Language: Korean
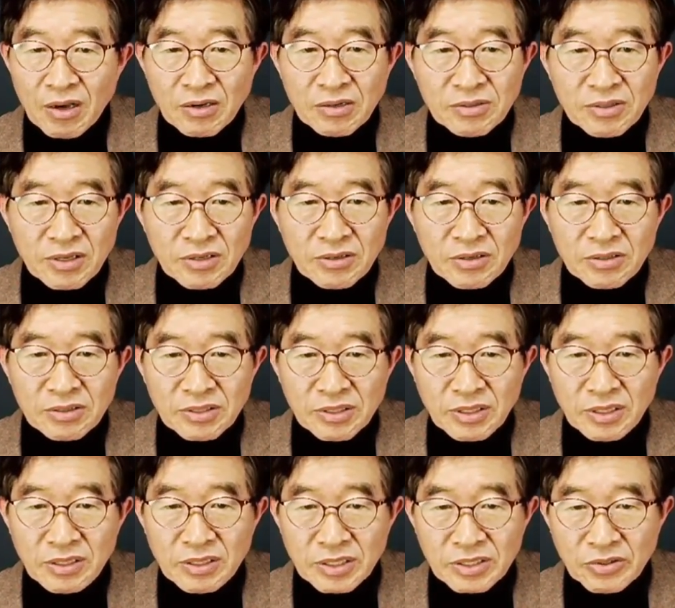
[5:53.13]
그런데
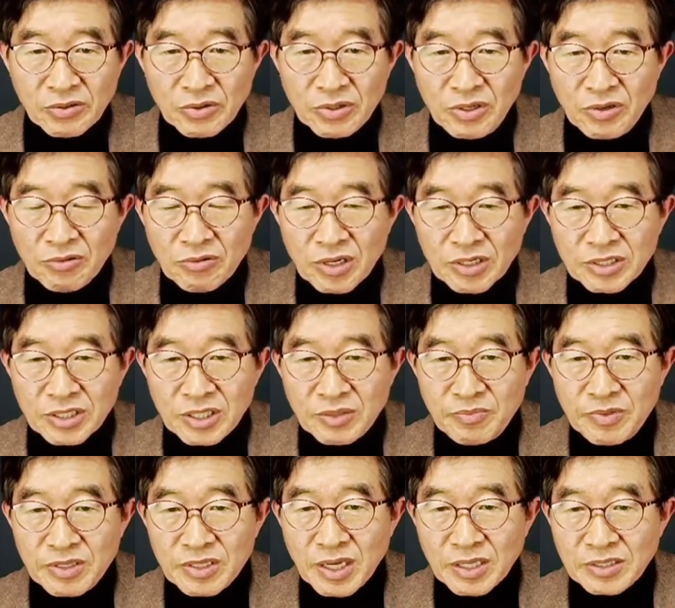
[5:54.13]
그것들이 여러 언론과
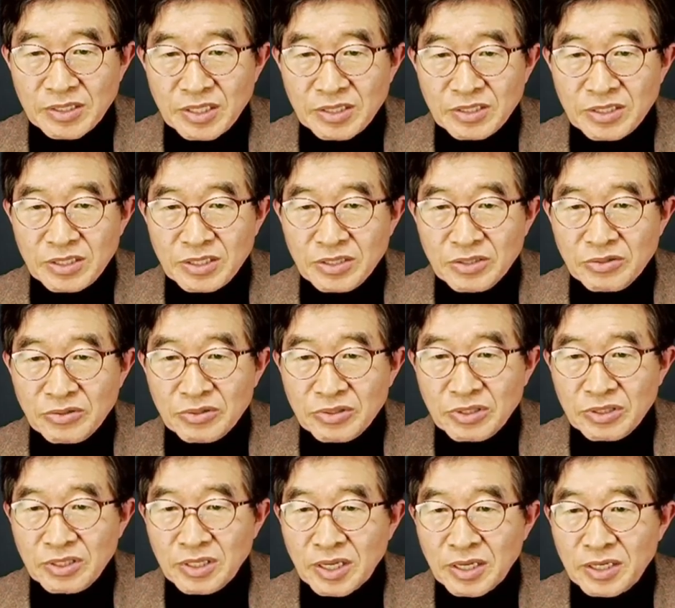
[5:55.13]
시민단체의 지적으로
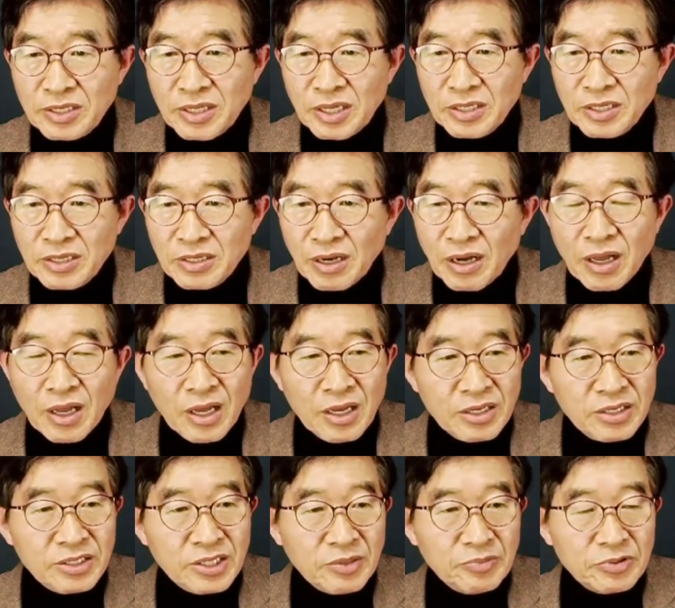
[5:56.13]
드러나게 되니까
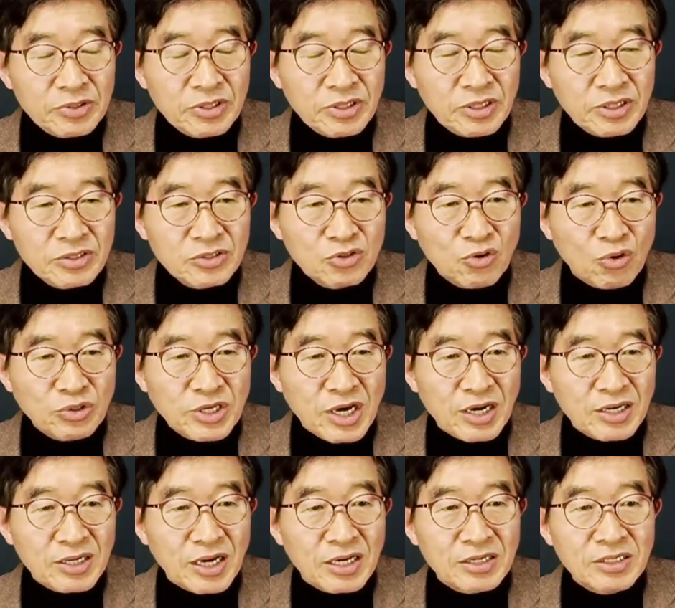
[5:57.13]
이제부터
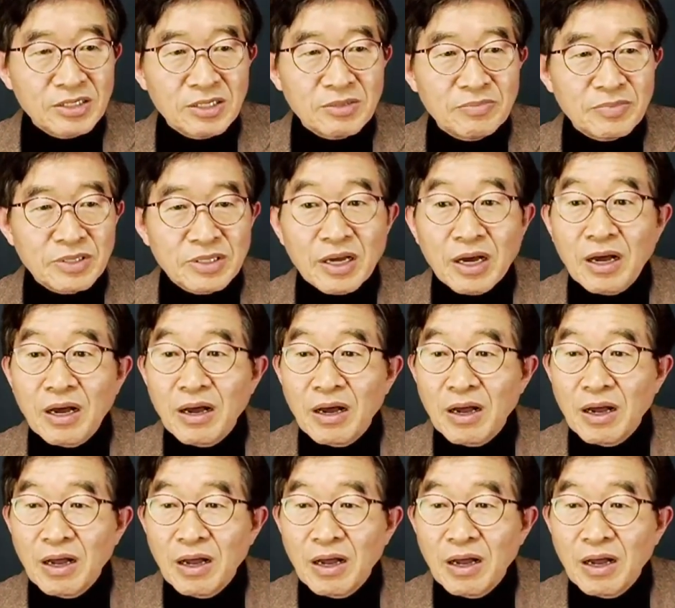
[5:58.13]
조작을 하는 겁니다.